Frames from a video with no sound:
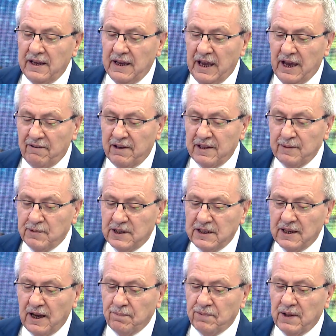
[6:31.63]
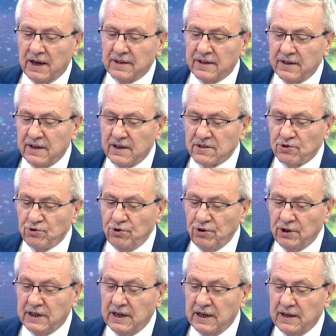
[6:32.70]
Efendim kitaplarda yazıyor
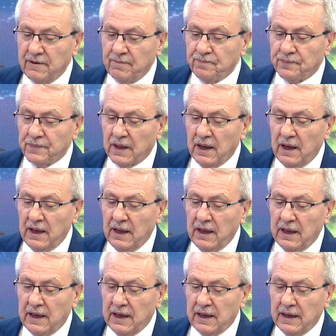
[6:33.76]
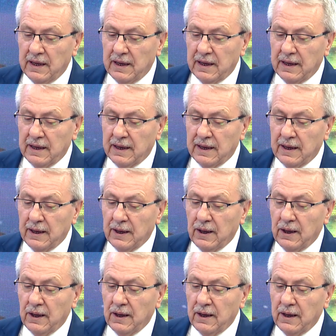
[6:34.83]
ki e,
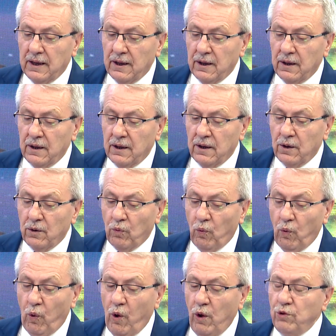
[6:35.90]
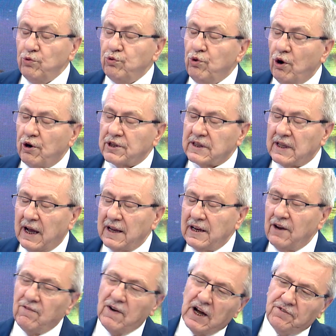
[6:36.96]
14
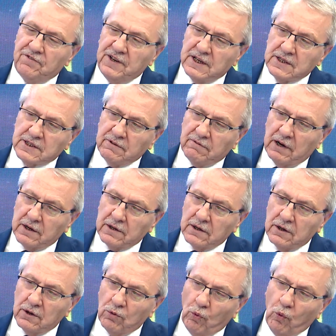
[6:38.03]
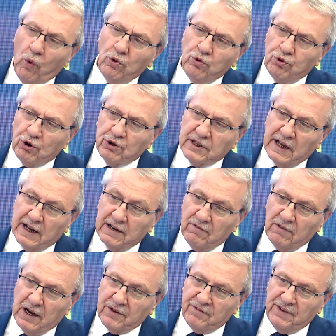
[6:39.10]
tane vakfiyesi var. 14 tane
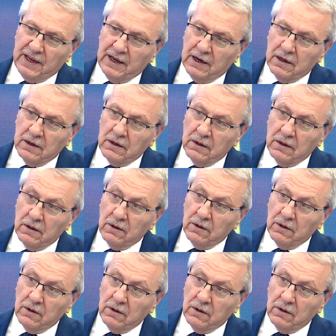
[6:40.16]
vakfiye. Müthiş bir rakam.